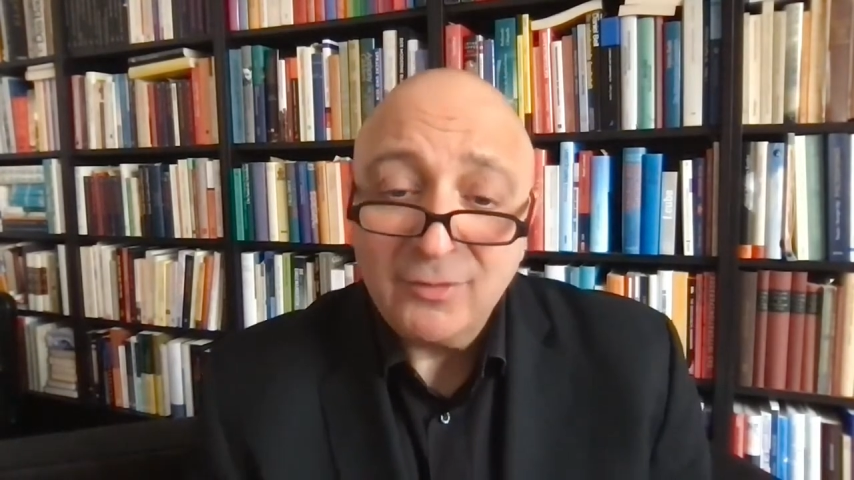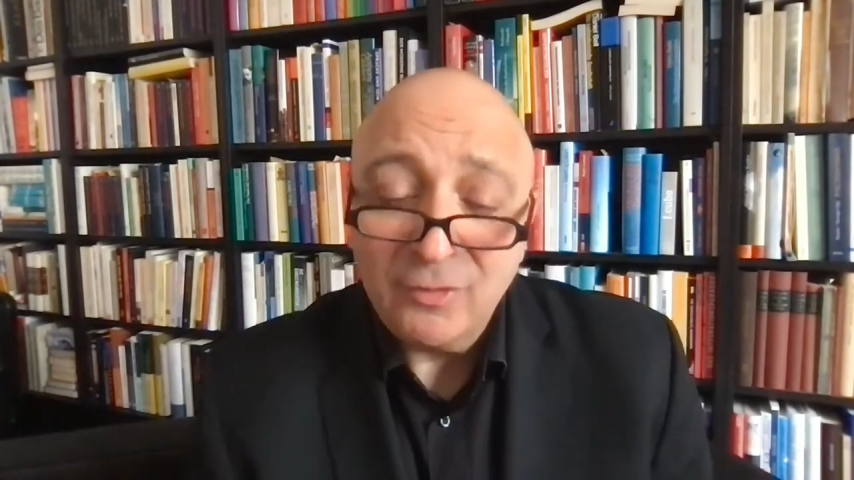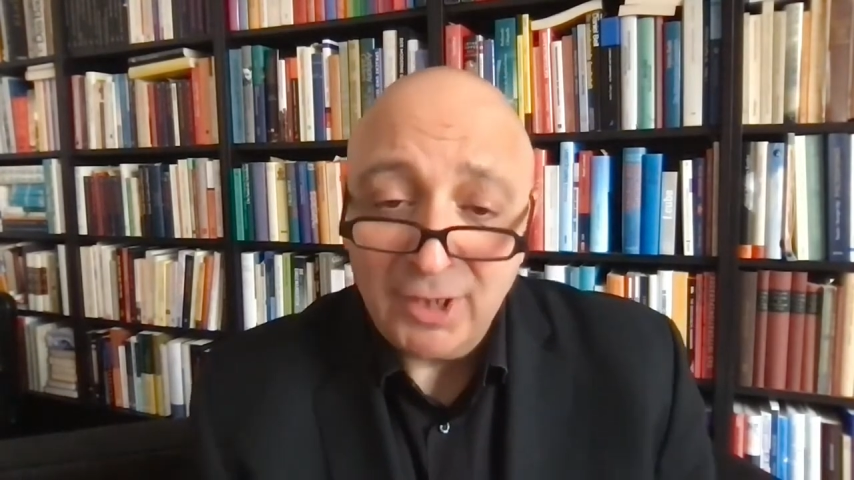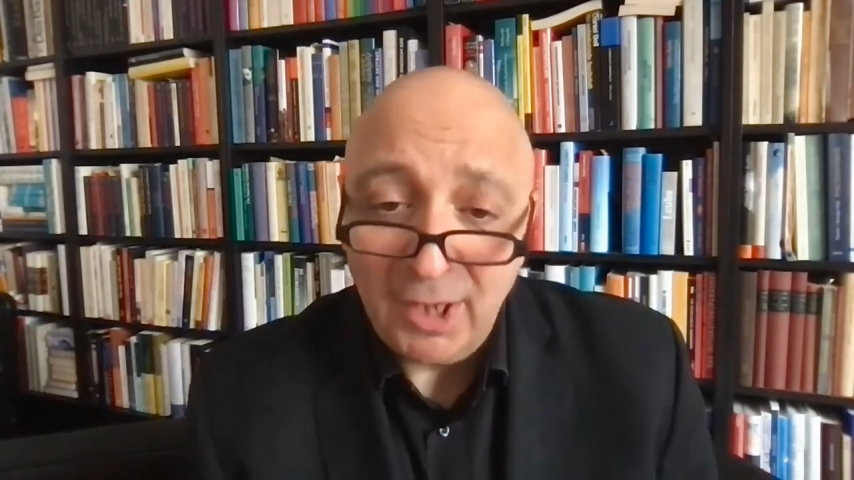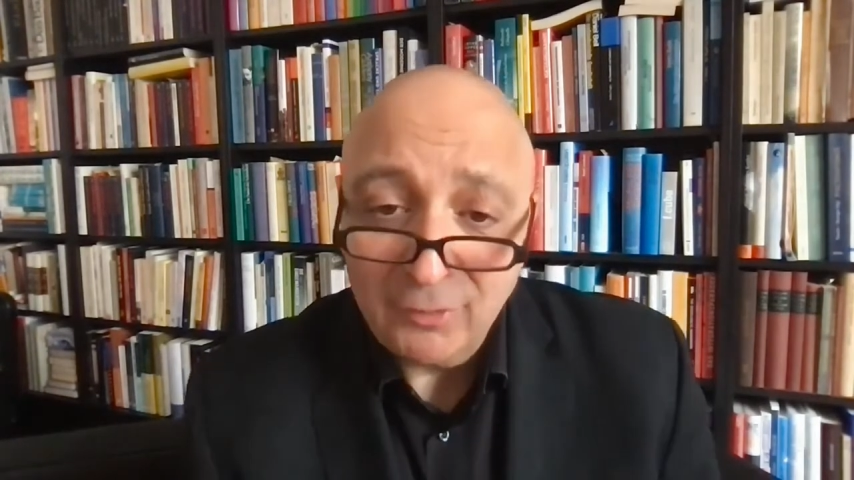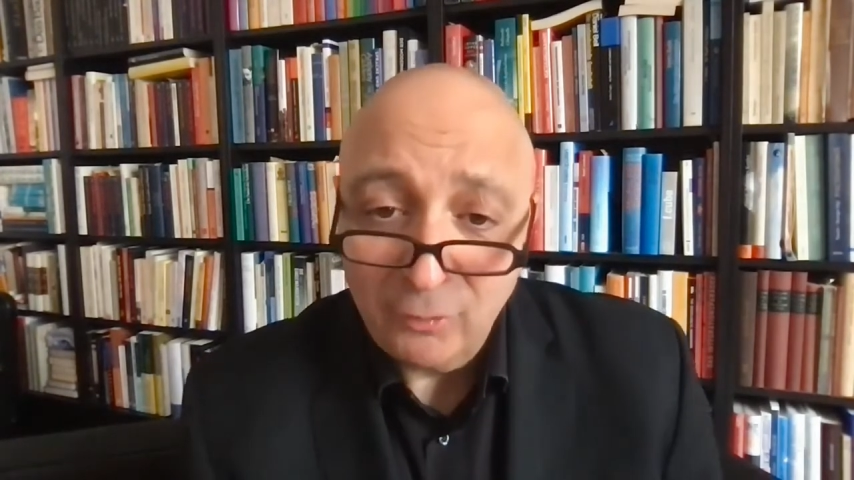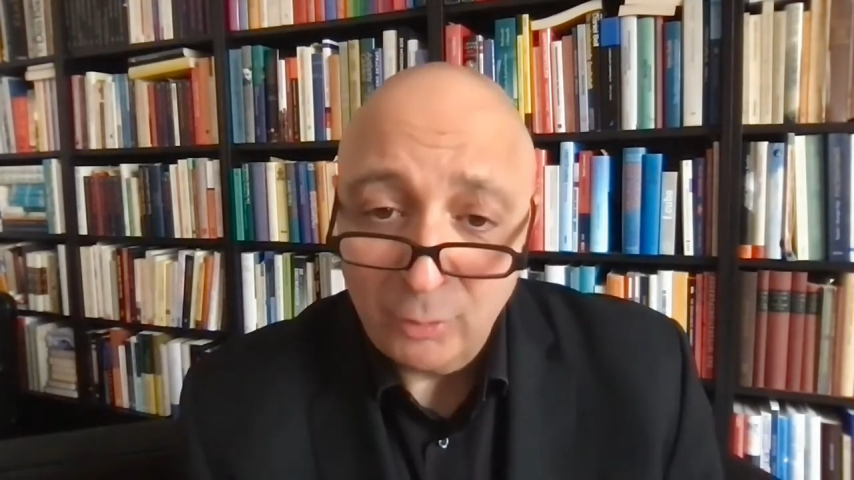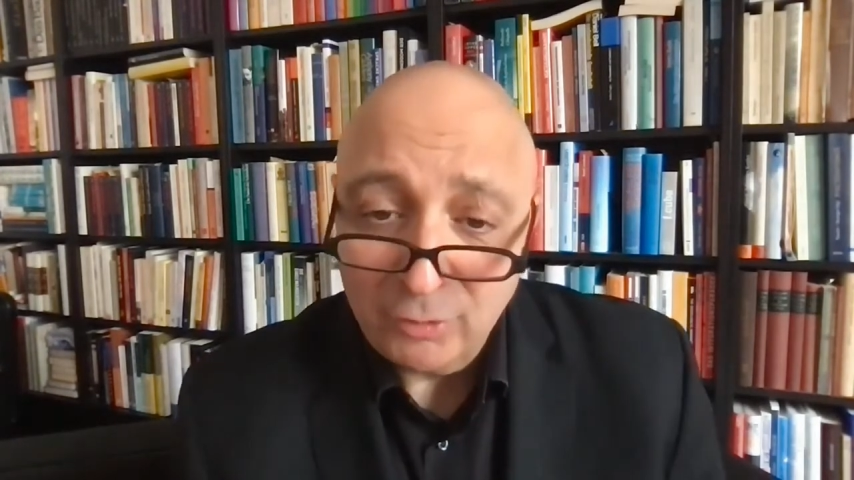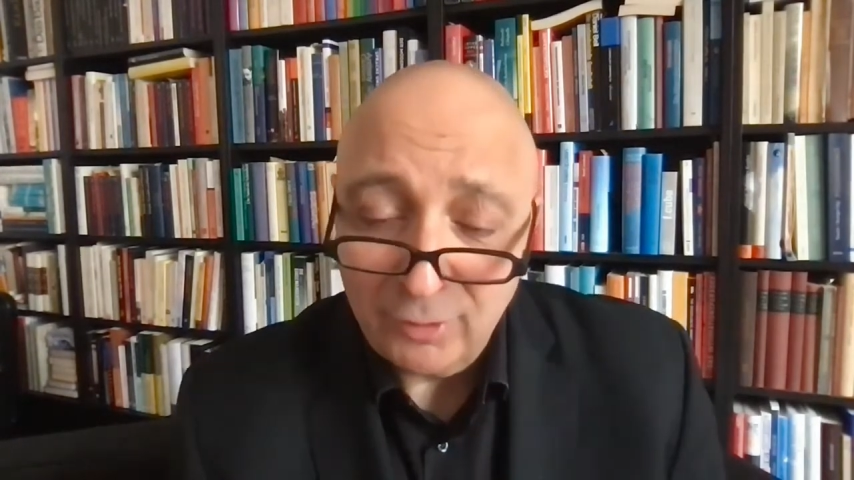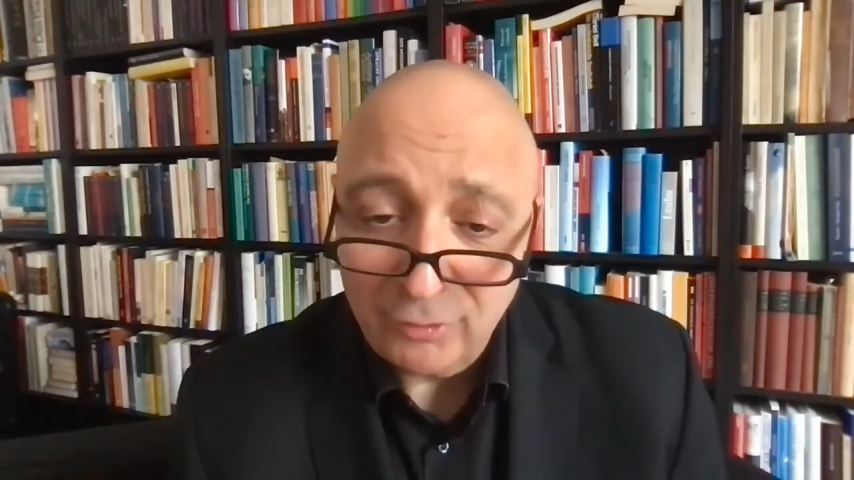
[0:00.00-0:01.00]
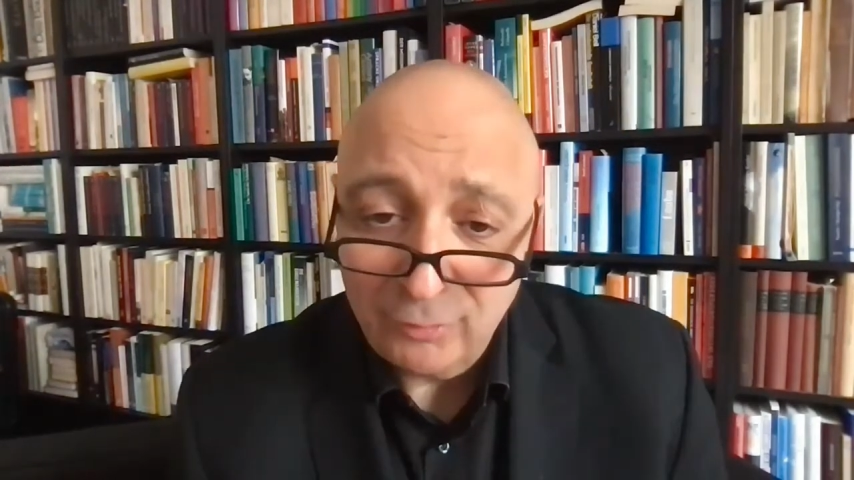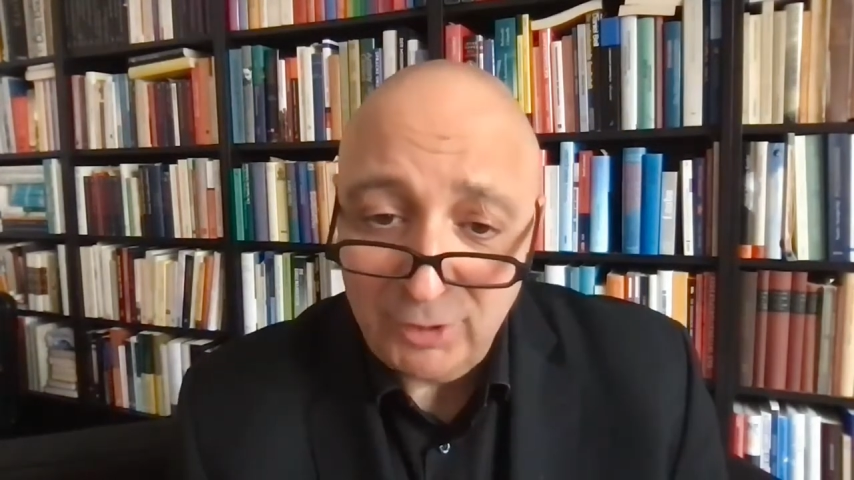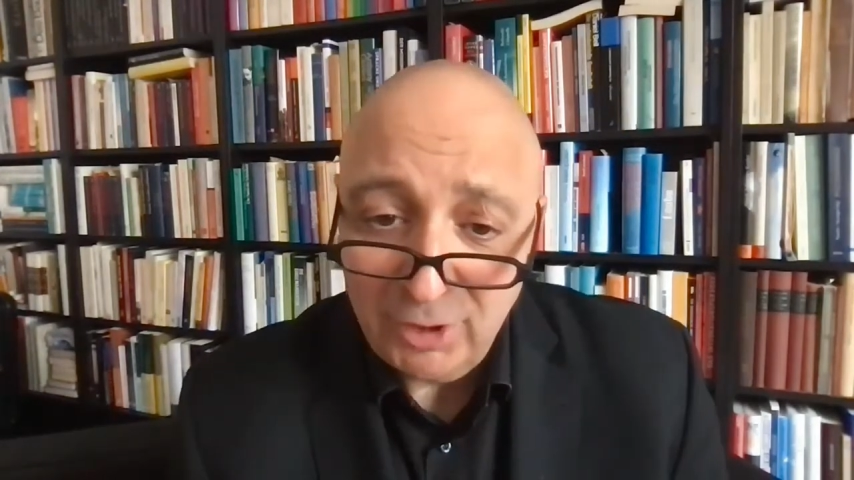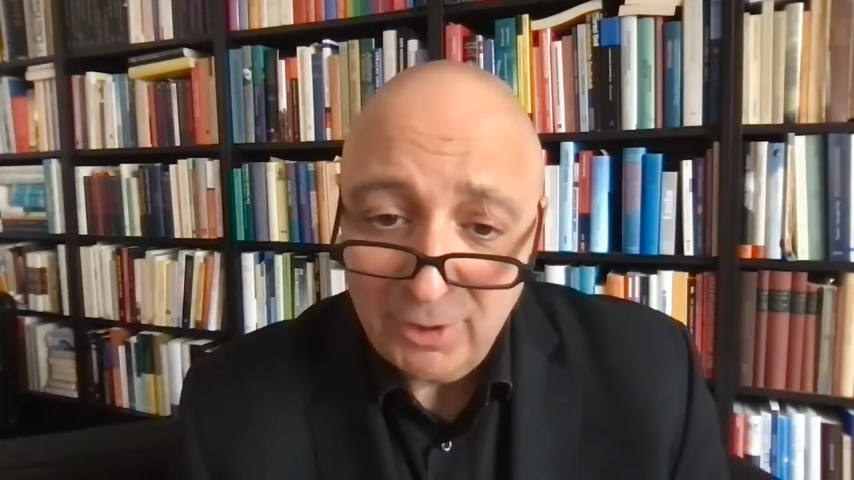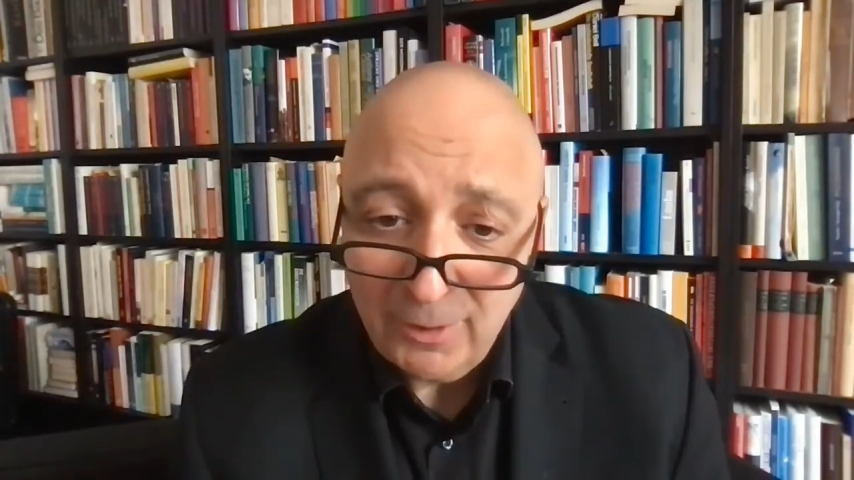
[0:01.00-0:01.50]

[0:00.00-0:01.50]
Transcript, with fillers: Sie an so etwas wie